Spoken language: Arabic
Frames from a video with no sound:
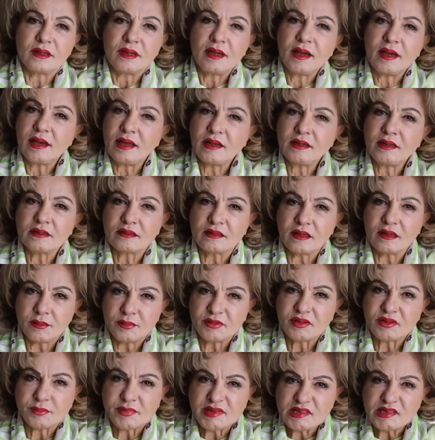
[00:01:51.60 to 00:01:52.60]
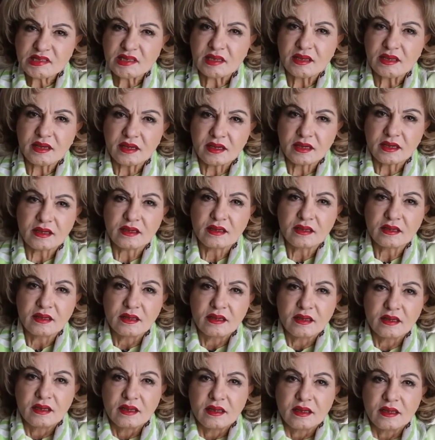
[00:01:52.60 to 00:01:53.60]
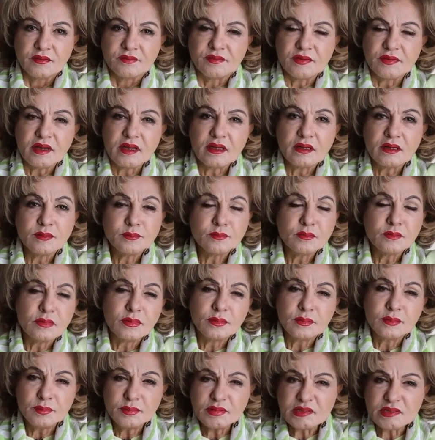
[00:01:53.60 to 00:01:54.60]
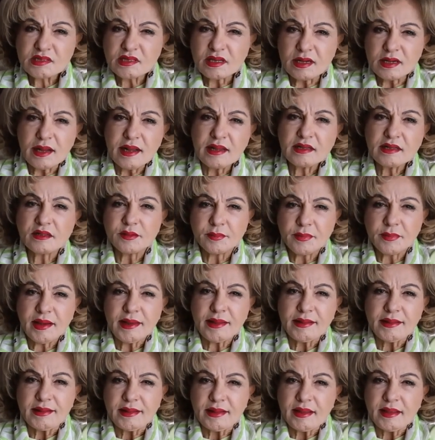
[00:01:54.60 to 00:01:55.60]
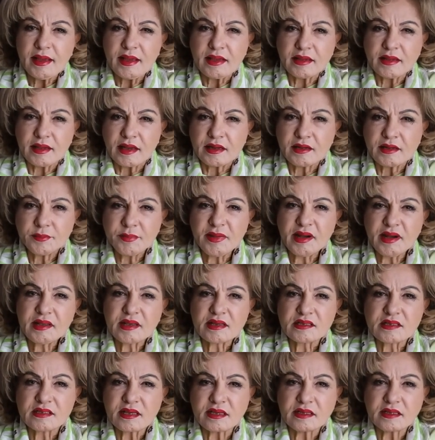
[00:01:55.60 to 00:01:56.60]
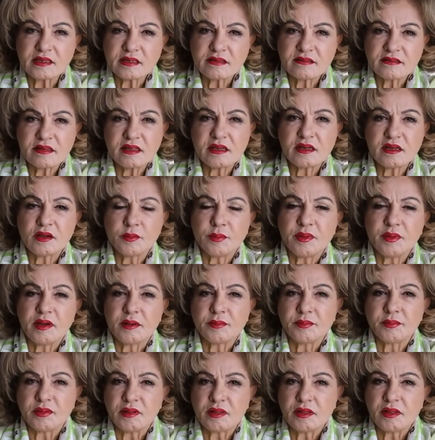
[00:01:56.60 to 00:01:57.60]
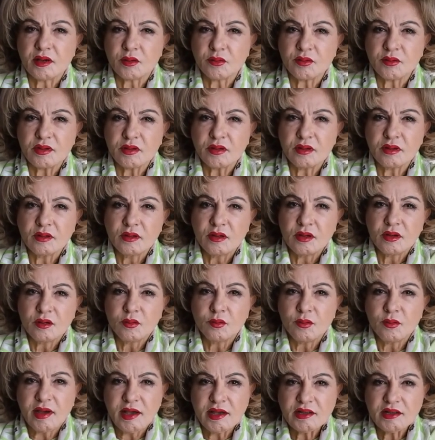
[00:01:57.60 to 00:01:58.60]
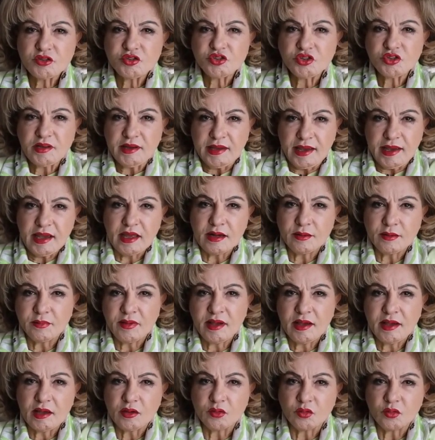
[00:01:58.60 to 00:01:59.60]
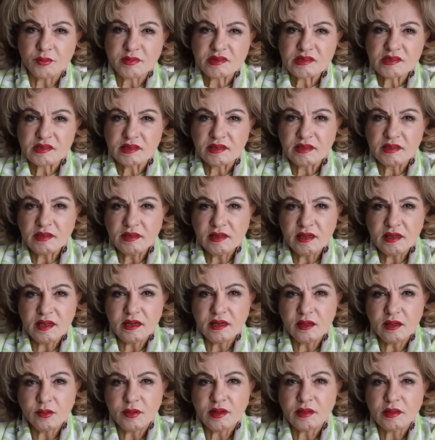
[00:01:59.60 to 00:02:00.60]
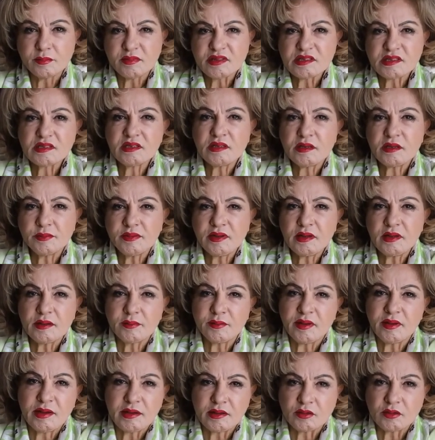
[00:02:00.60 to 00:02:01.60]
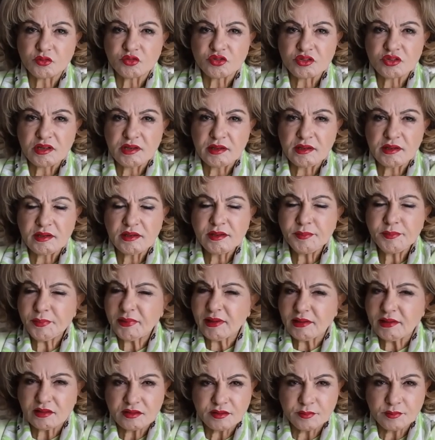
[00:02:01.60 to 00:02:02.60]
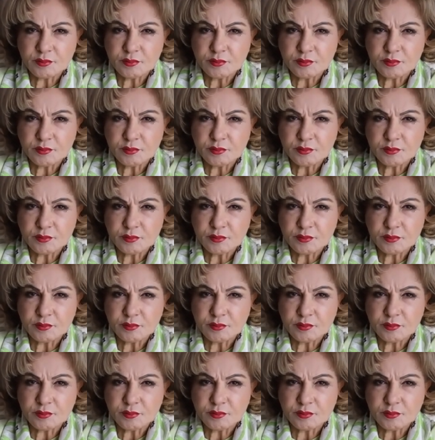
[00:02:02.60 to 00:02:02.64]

حل ضابط مسيحي فبتصير هيدي معادله هي يعني مركزين كتير كبار بالدوله واحد شيعي حل محله مسيحي هلا واحد مسيحي بحل محله شيعي يمكن